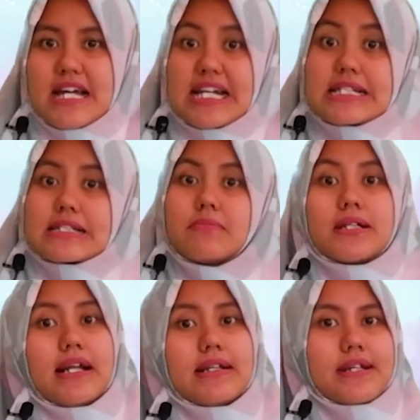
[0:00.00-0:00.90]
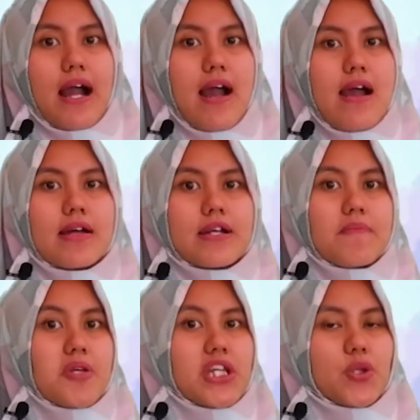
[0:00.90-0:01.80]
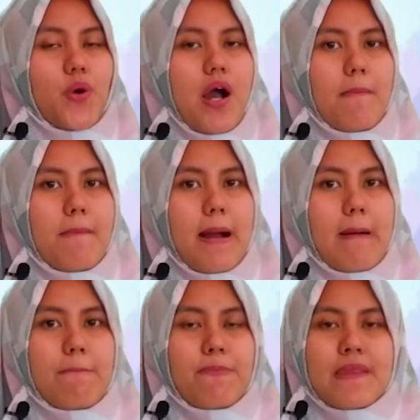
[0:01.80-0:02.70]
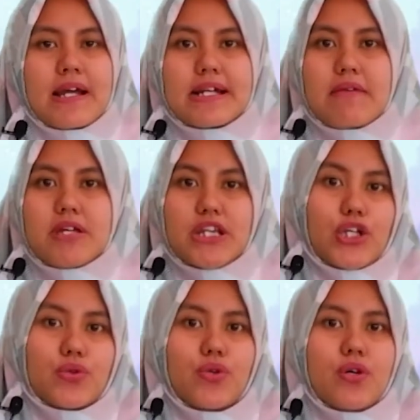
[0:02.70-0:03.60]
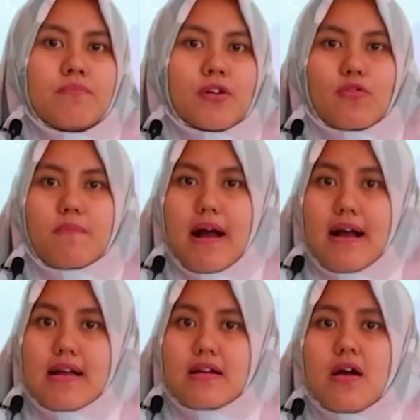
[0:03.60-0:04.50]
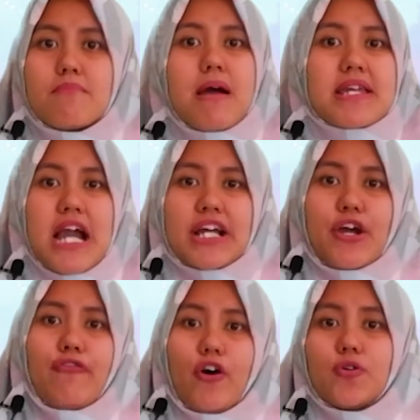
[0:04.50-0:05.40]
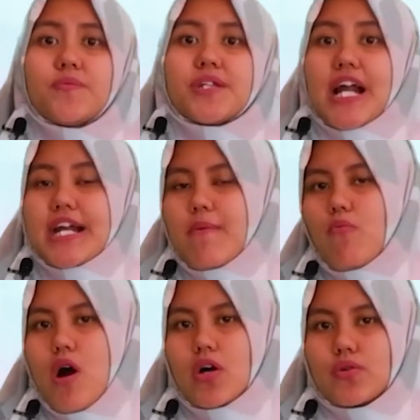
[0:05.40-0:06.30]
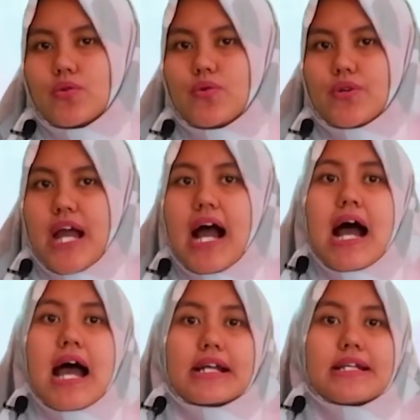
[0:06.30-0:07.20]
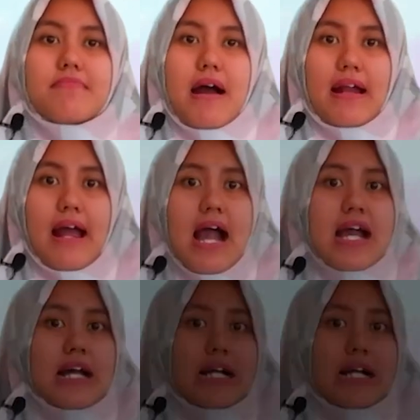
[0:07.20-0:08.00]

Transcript: Jadi sebenarnya debit itu apa? Debit itu merupakan banyaknya volume terhadap waktu ya, di mana